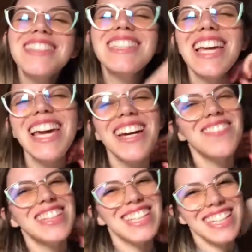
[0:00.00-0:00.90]
dia,
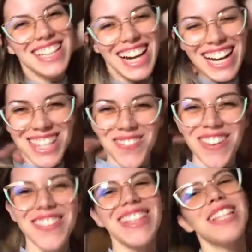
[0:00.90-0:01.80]
meninas!
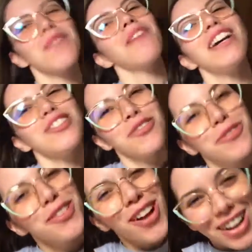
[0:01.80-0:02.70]
Bem-vindas a mais um
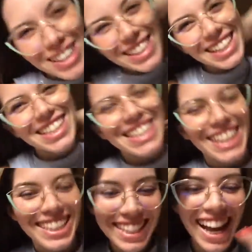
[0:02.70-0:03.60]
vlog nesse
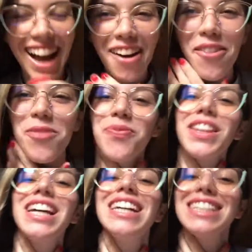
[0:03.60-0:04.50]
canal.
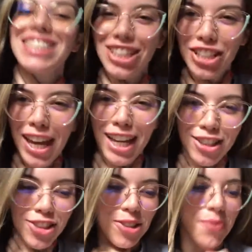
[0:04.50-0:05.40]

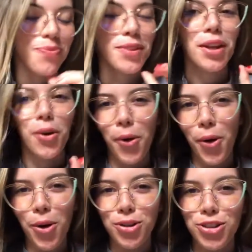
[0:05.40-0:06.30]
Gente,
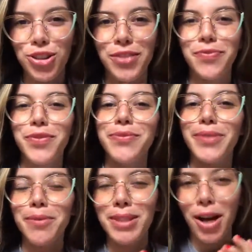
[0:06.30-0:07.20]
hoje
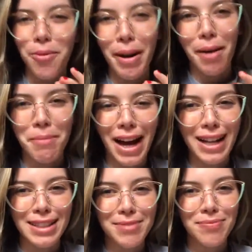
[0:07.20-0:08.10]
vamos arrumar a
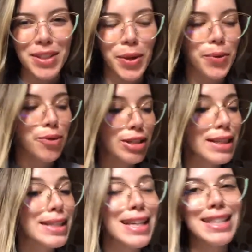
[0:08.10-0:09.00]
mala. Hoje é
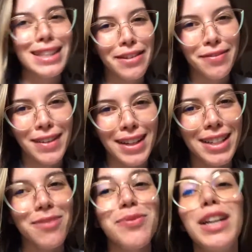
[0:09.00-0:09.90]

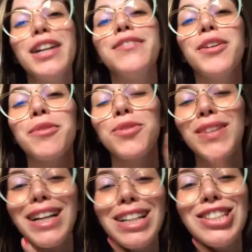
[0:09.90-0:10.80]
sexta-feira, vamos
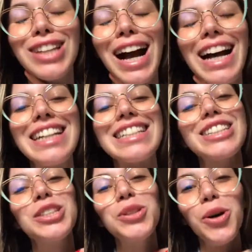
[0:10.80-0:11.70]
viajar.
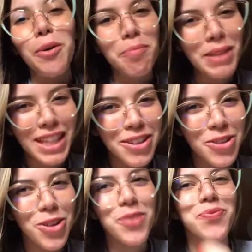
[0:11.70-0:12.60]

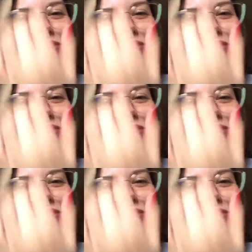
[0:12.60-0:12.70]
Domingo,